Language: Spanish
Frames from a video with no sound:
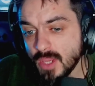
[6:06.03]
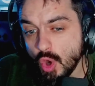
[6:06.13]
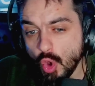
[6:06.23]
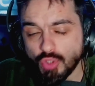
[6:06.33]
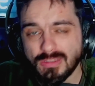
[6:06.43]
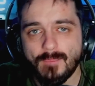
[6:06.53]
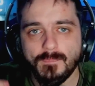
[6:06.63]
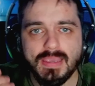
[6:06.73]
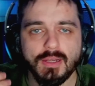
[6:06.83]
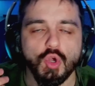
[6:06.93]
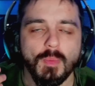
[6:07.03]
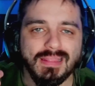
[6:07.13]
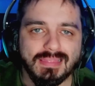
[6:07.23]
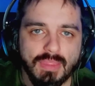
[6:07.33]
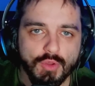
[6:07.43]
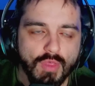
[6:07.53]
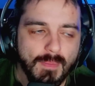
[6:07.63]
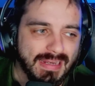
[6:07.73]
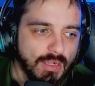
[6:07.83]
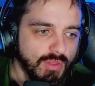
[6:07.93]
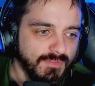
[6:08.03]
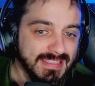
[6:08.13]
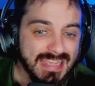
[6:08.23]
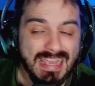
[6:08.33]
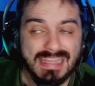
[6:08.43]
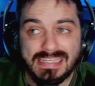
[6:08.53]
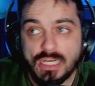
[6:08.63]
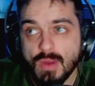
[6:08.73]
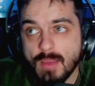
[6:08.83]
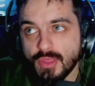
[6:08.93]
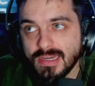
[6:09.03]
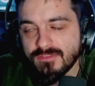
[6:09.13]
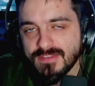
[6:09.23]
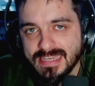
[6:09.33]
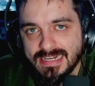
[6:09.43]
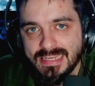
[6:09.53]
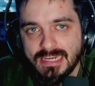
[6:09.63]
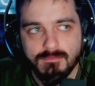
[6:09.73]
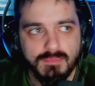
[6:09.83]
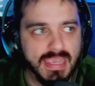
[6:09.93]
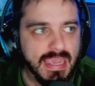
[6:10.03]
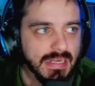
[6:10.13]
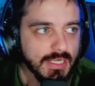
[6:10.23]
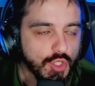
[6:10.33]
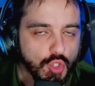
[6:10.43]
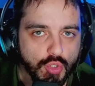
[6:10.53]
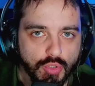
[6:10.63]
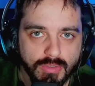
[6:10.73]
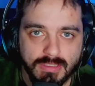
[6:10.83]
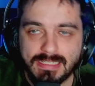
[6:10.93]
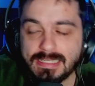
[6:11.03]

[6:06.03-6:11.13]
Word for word: Luego también comentando lo del mercado de fichajes, que no van a poder ni fichar ni en invierno,